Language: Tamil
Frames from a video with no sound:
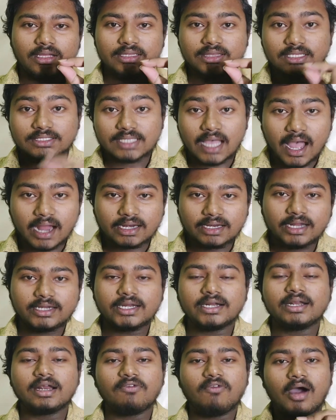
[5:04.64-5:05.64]
இந்த
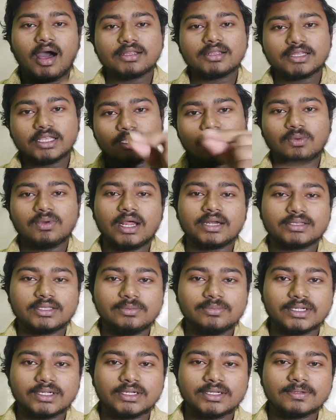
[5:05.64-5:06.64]
சேட்டலைட்டுன்ற வார்த்தைக்கு ஒரு
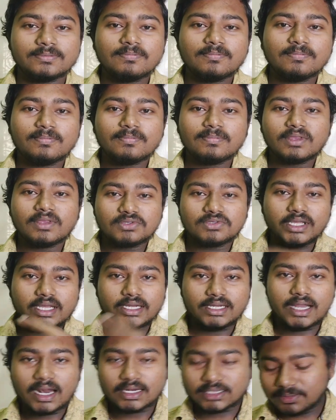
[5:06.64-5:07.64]
அர்த்தம் இருக்குது ஸோ
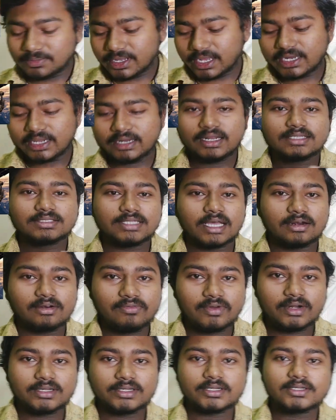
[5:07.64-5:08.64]
என்ன அர்த்தம்னு கேட்டிங்கன்னா
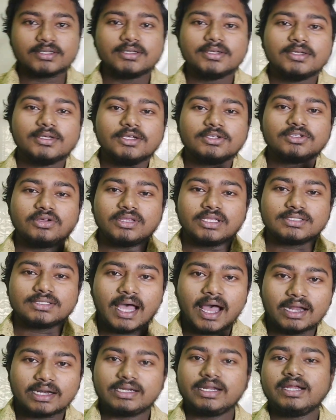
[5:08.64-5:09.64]
சர்வெண்ட் ஸோ இந்த
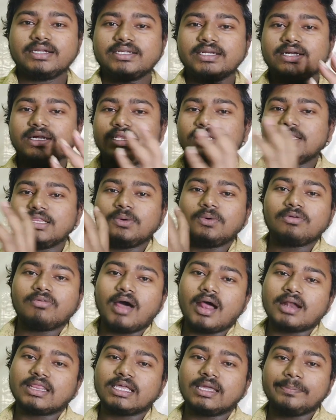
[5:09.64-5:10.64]
சேட்டலைட்டுன்ற இந்த ஒரு
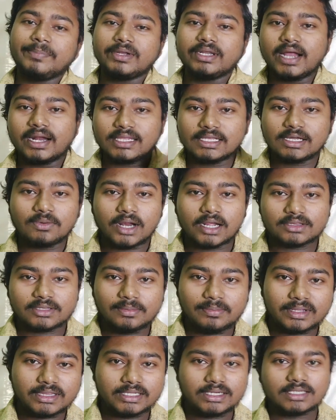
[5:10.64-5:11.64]
வார்த்தைக்கு பின்னாடி ஒரு
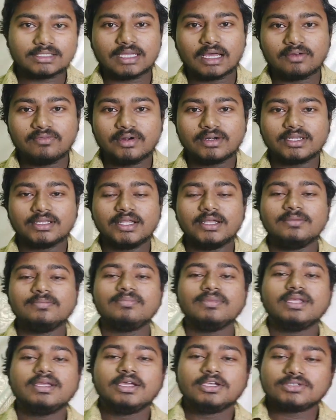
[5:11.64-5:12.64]
அர்த்தம் பார்த்தீங்கன்னா சர்வெண்ட்டு தான்
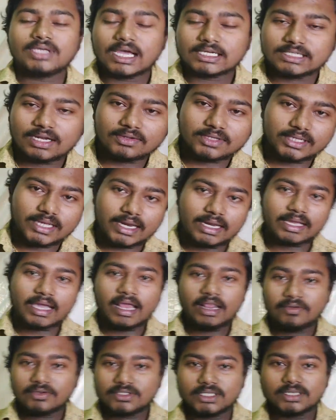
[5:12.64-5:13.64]
ஸோ ஆக்சுவலாக வந்து
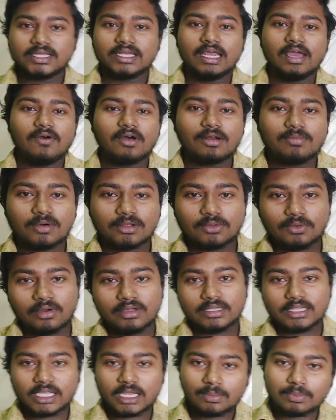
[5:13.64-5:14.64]
எனக்கே இந்த விஷயம் தெரிய வரும்போது ஓ
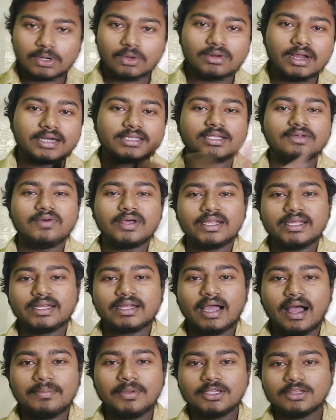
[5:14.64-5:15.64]
இதுக்கு இப்படி ஒரு அர்த்தம் வேறு
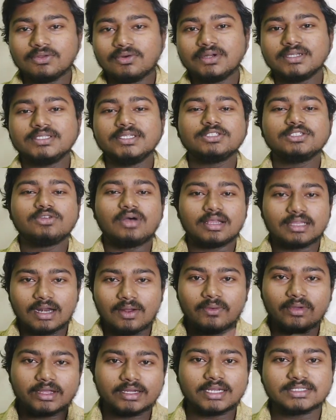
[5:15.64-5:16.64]
இருக்கா அப்படின்னு தோணுச்சு ஸோ
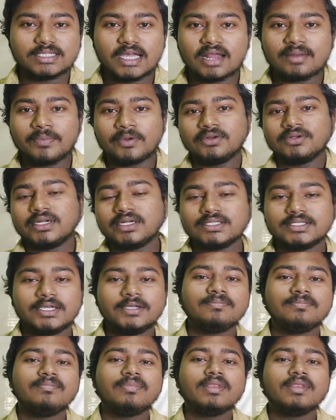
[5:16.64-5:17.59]
அதெல்லாம் உங்ககிட்ட நான் ஷேர் பண்ணணும்னு நினச்சேன்